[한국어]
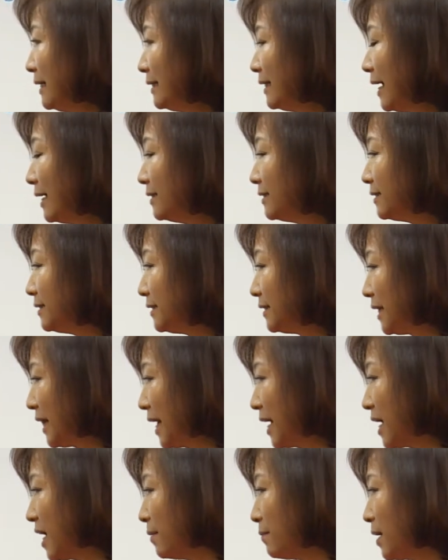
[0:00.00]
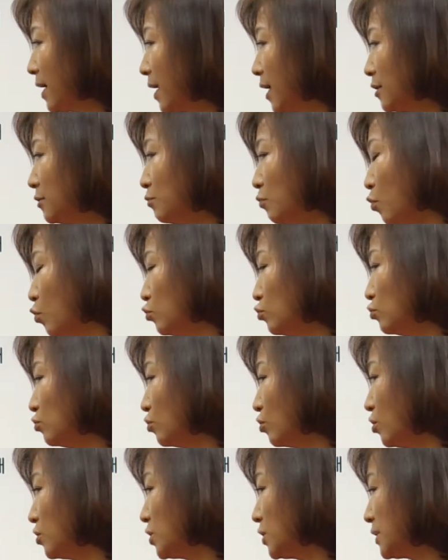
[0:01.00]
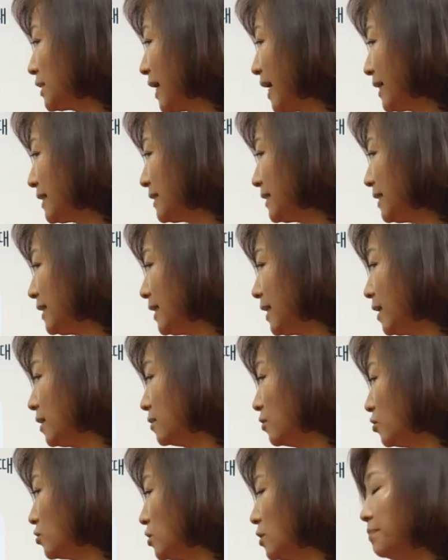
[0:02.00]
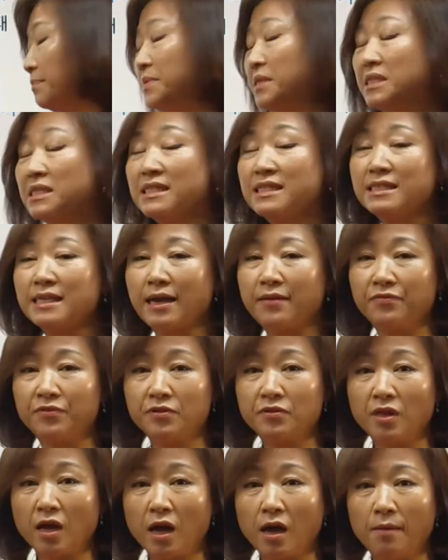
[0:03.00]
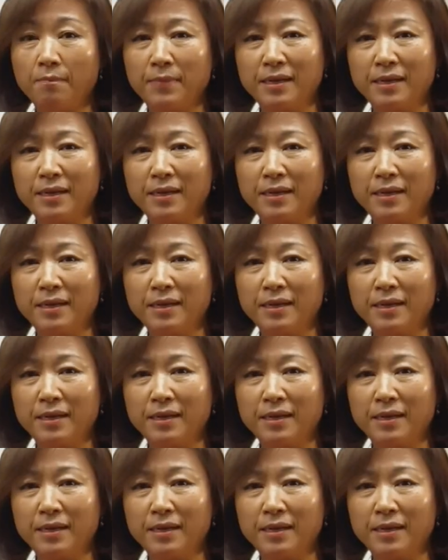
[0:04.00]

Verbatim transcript: 나는 내가 말하는 모든 것이 사실이라는 것을 믿지 않는다.